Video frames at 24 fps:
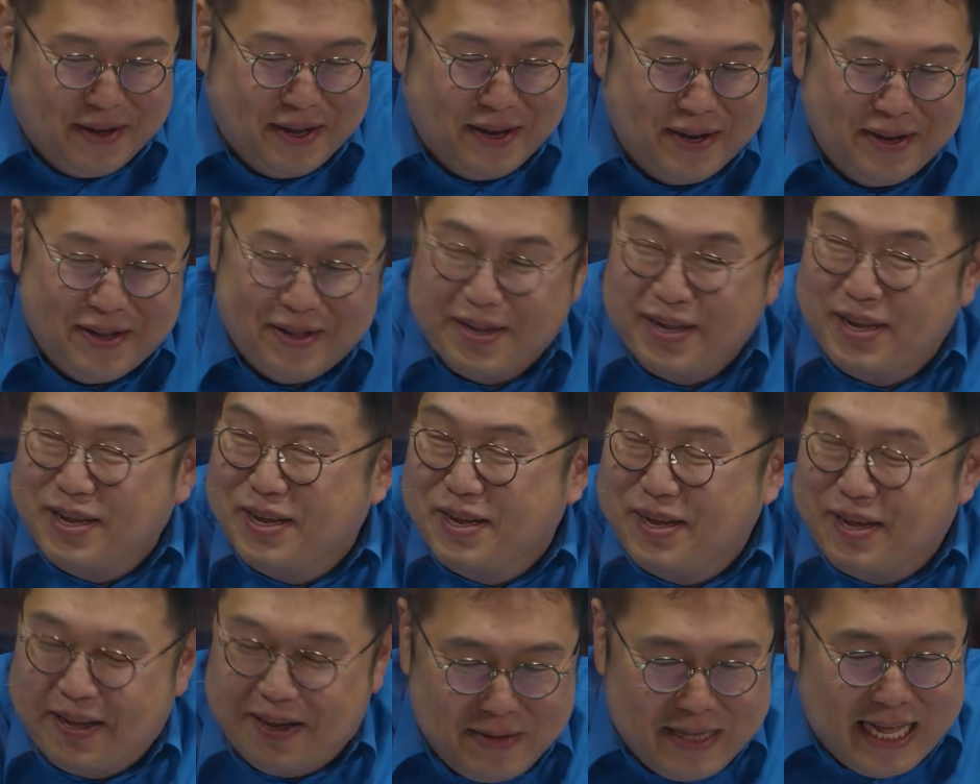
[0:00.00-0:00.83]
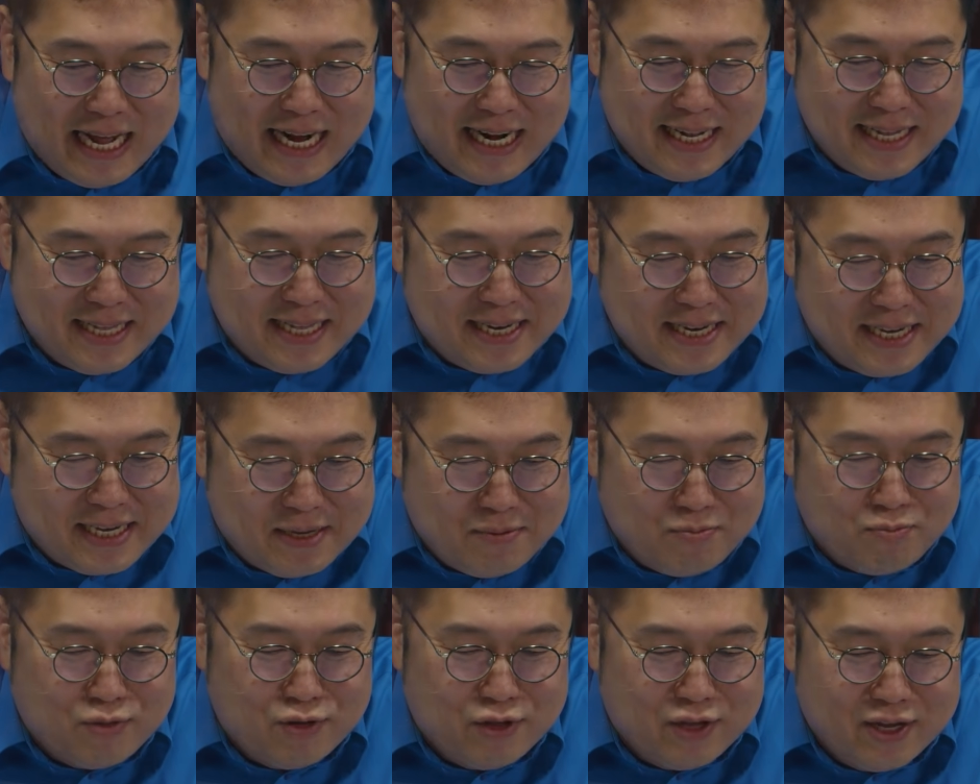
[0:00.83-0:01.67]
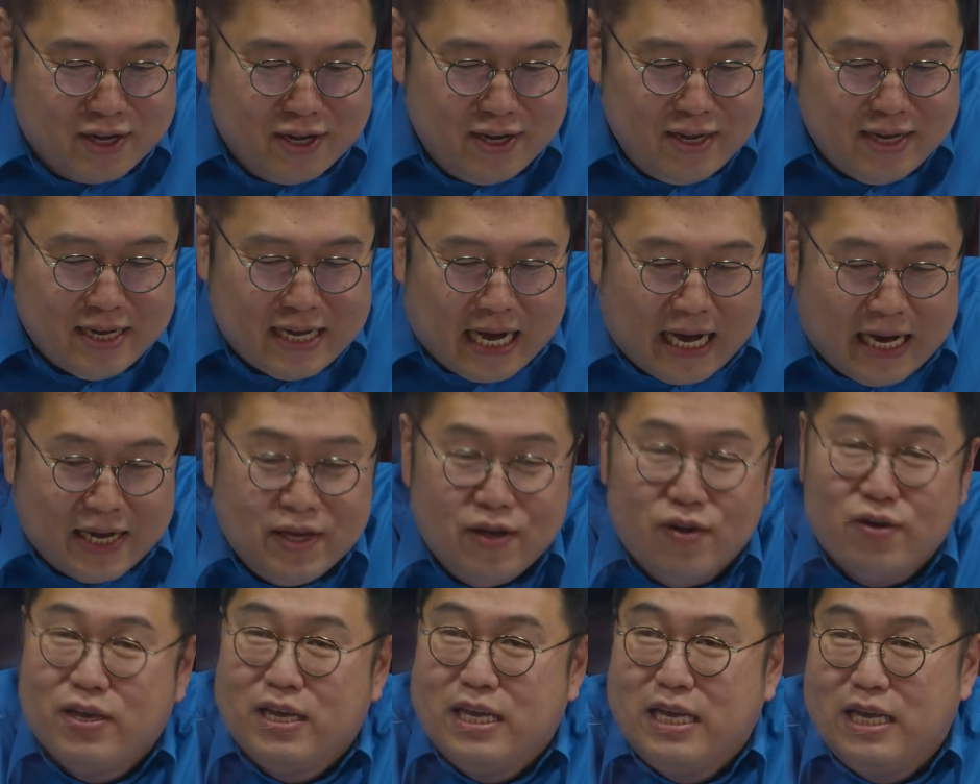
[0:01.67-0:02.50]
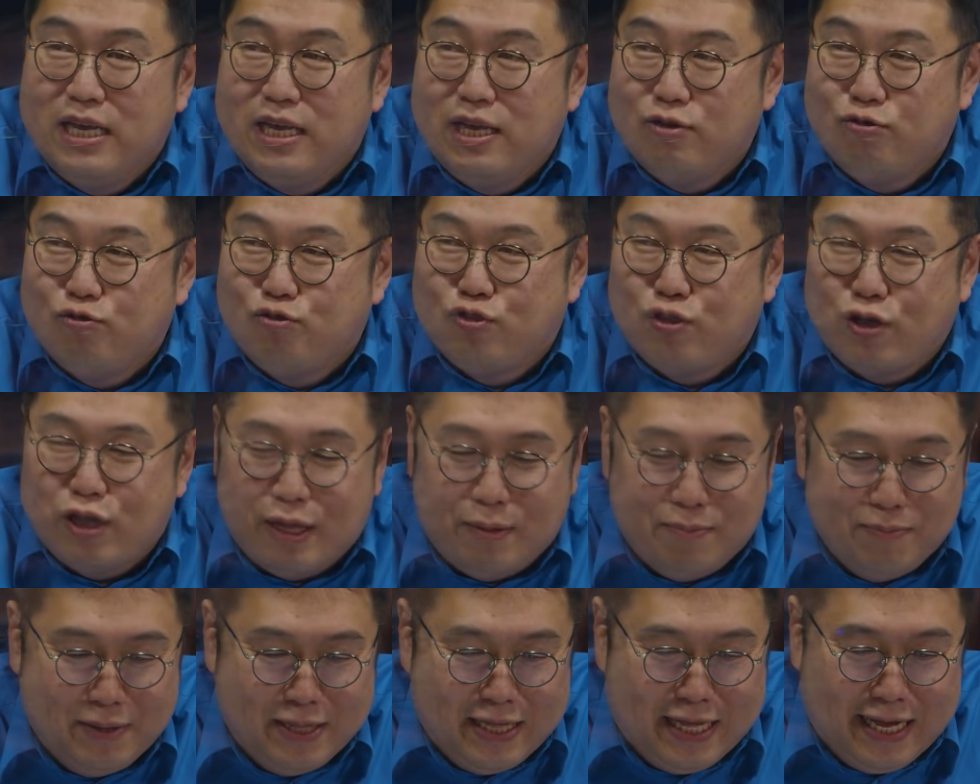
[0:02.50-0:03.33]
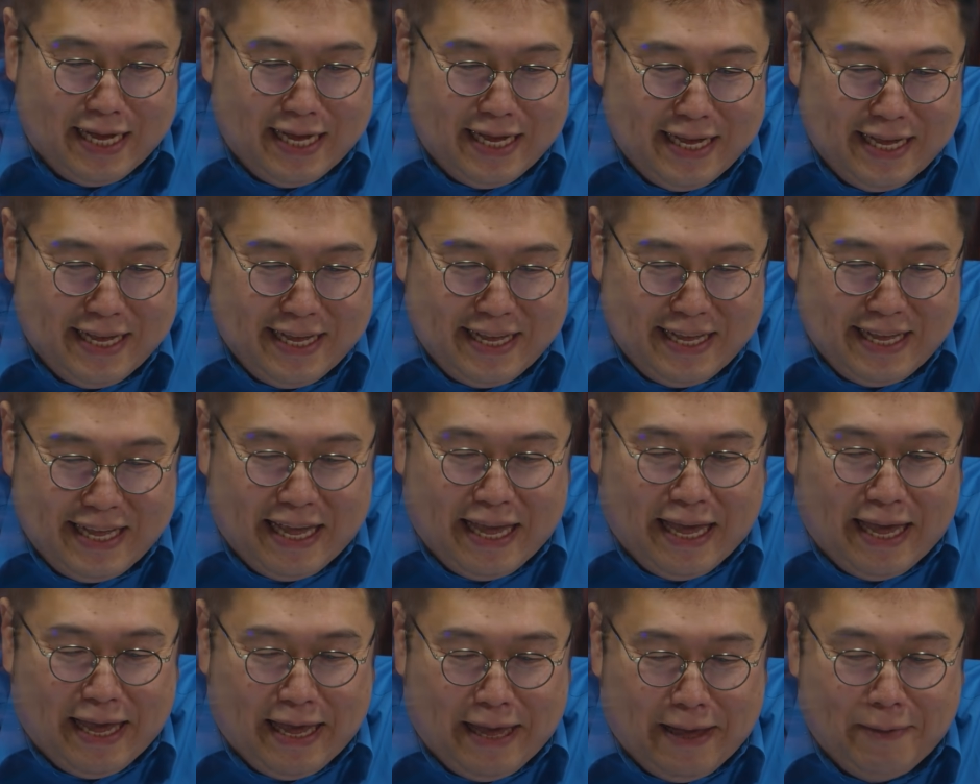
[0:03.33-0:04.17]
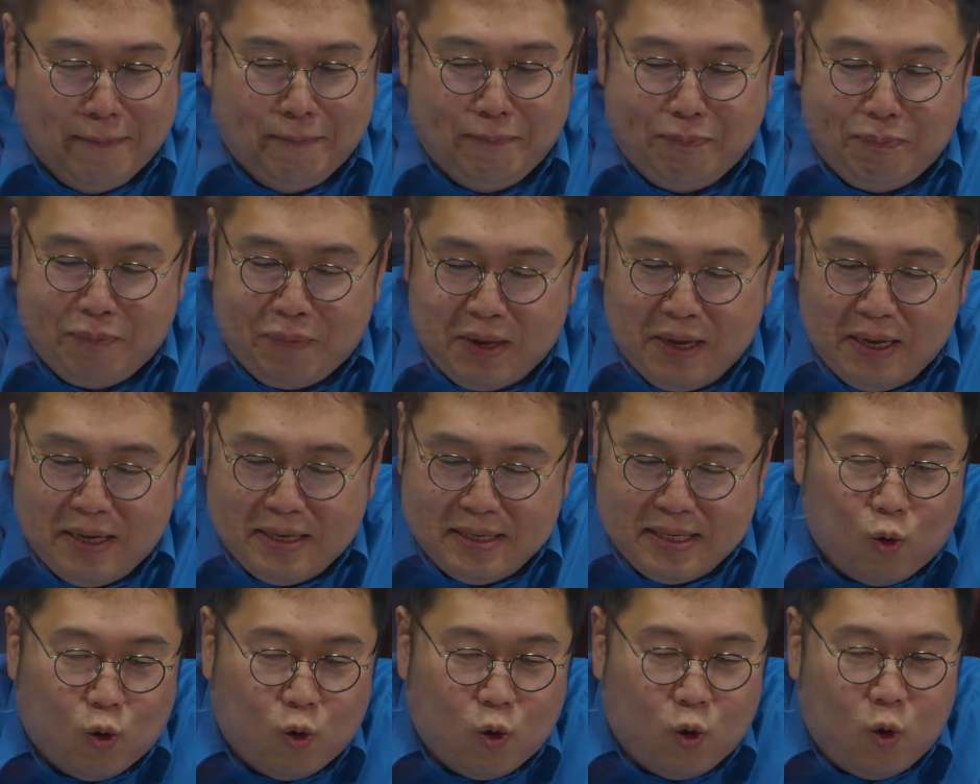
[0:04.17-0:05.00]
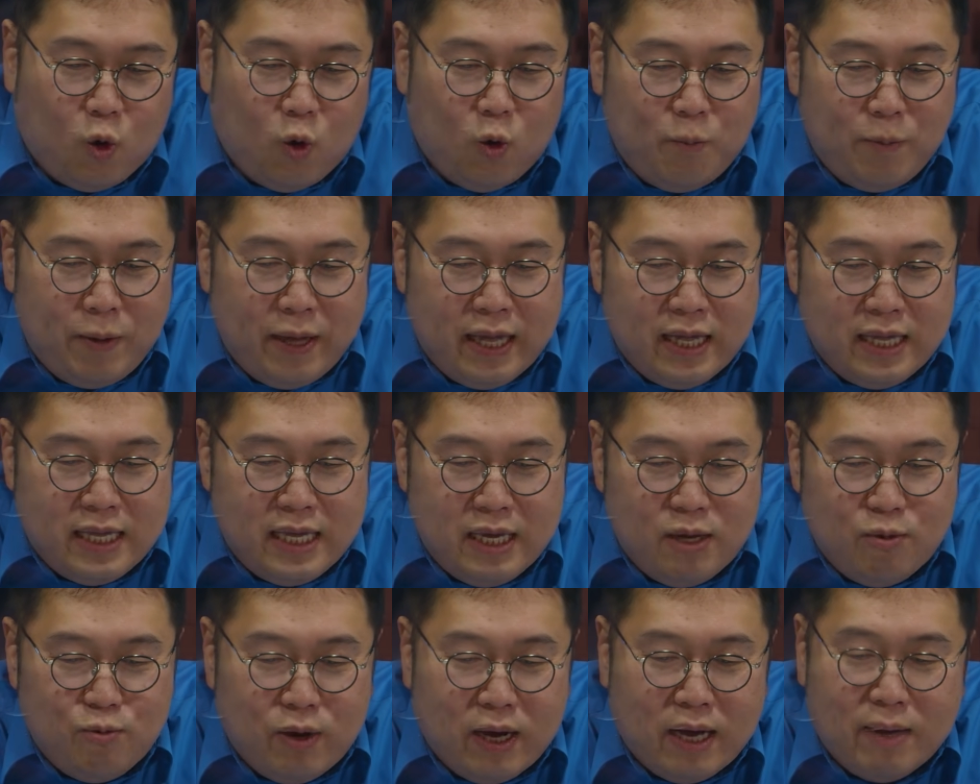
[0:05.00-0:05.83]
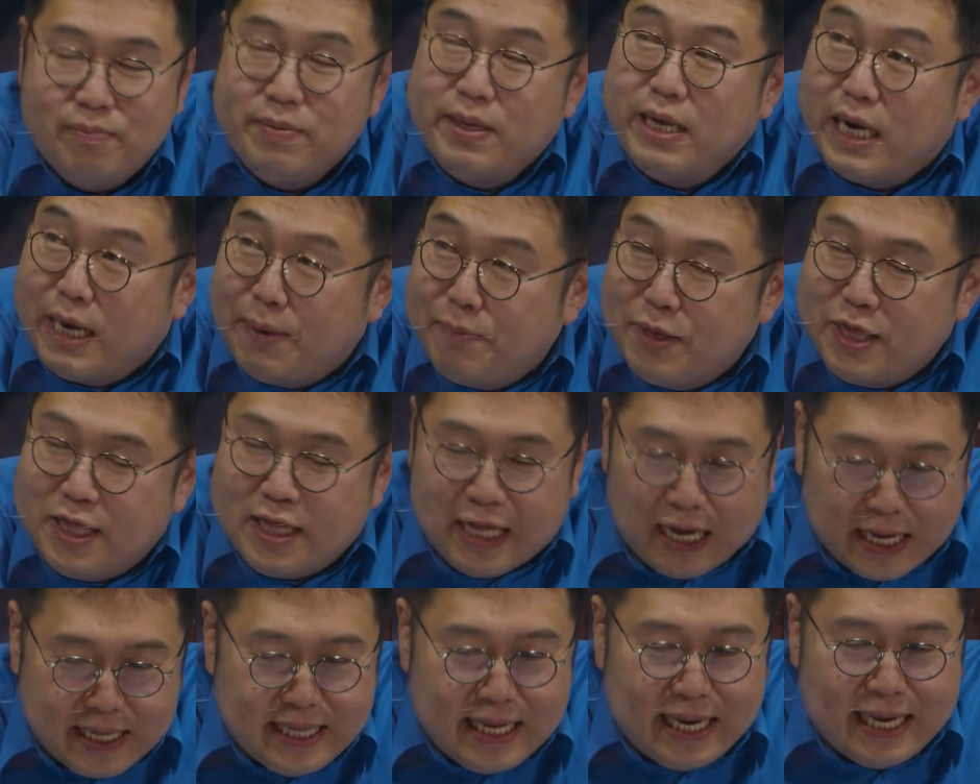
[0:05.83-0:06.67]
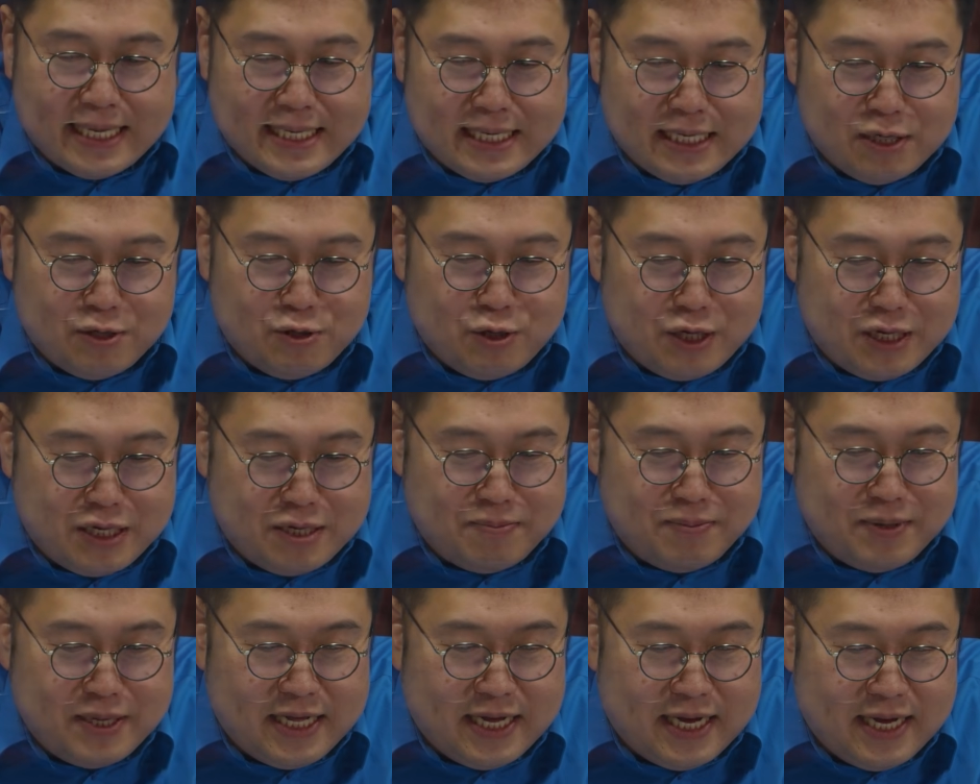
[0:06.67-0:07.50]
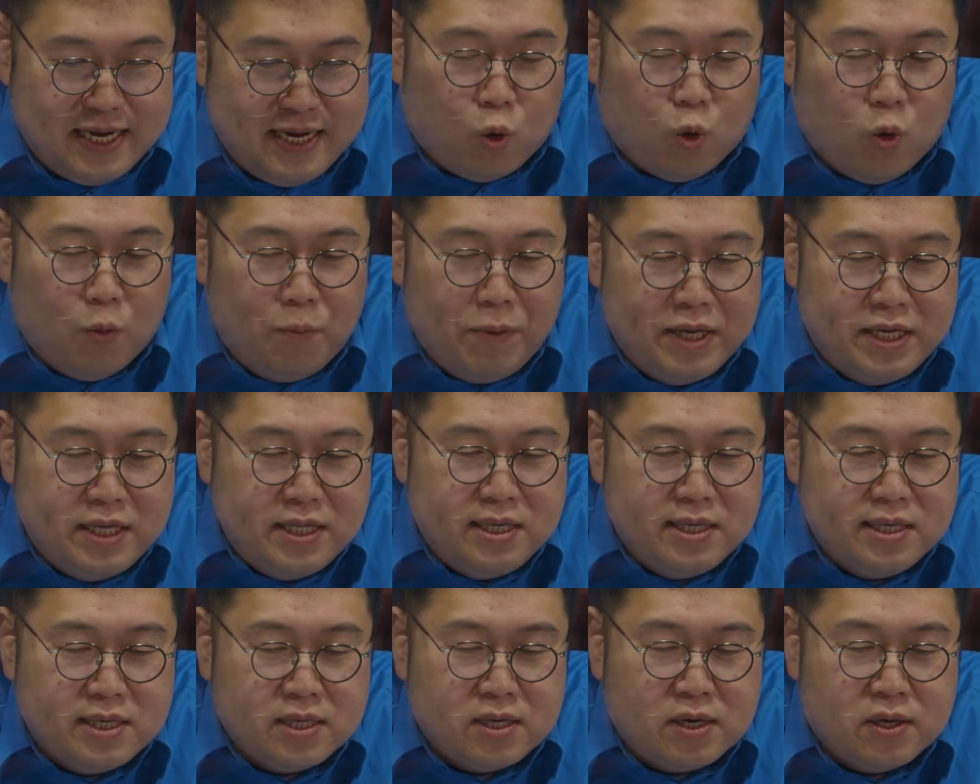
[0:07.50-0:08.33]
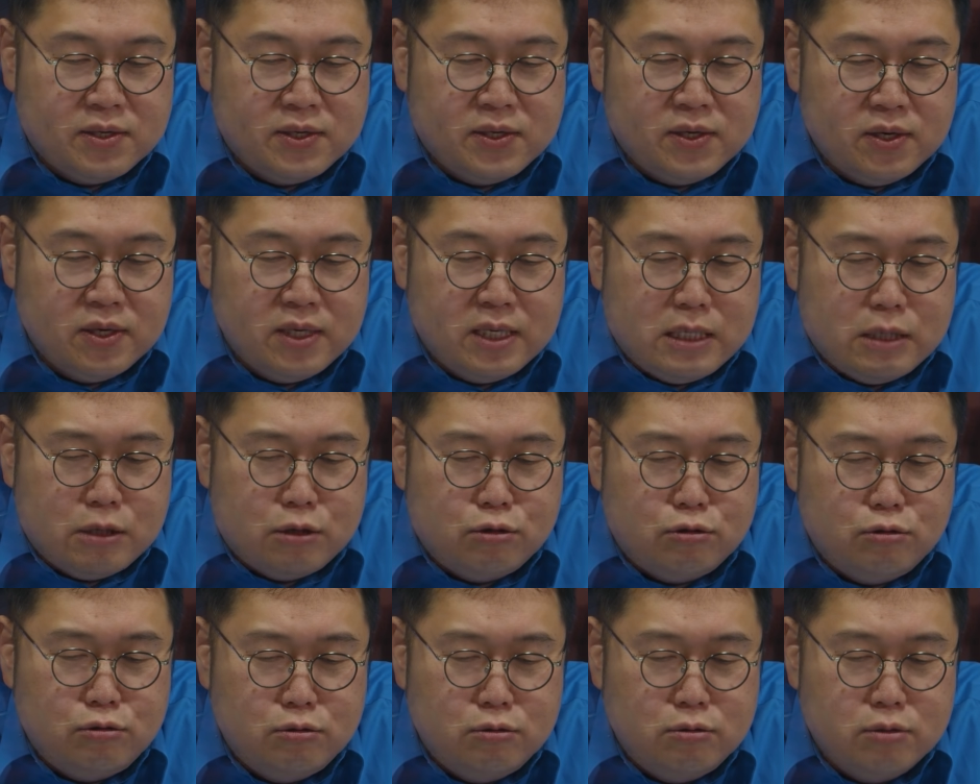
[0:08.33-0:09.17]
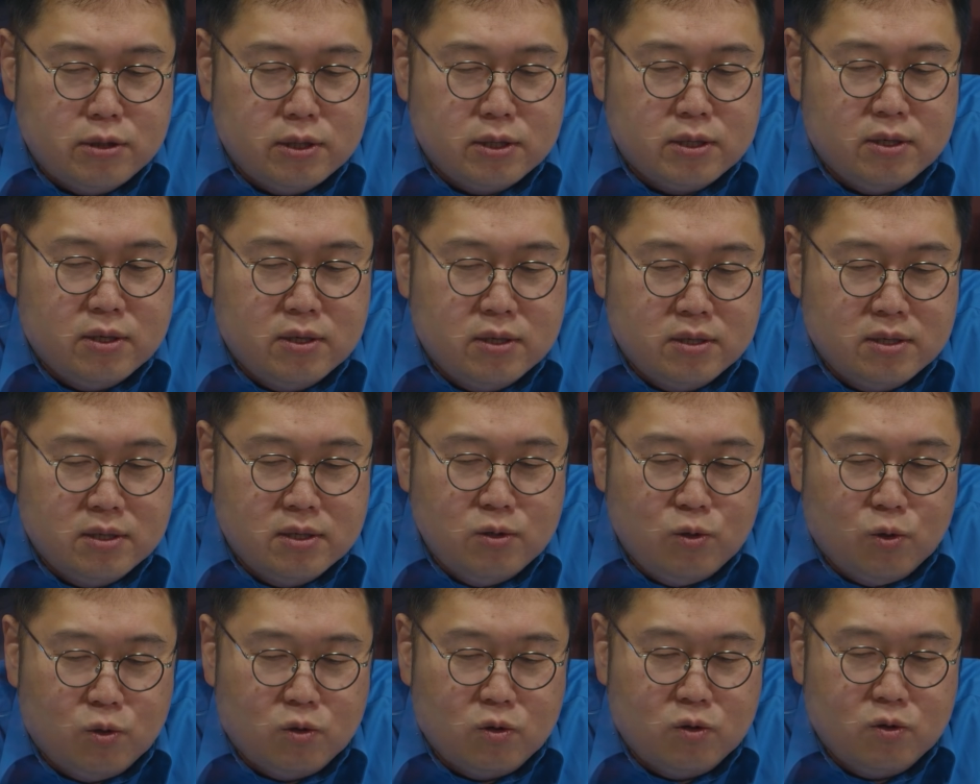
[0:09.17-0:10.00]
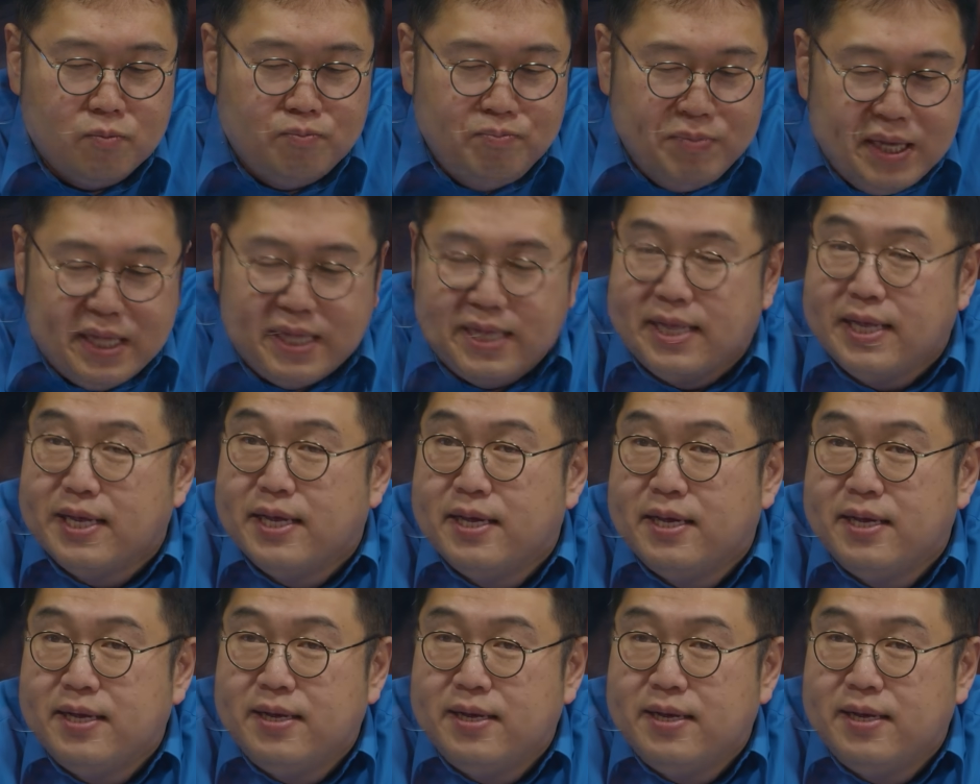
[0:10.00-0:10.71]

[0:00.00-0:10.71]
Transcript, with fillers: 뭐 이런 비난을 들으신 분들 네, 강력히 코미디 문제가 아닌 것 같아요. 예. 코코메디와 함께라면 당당해질 수 있습니다. 코코메디는 특허청 기술 특허 등록 및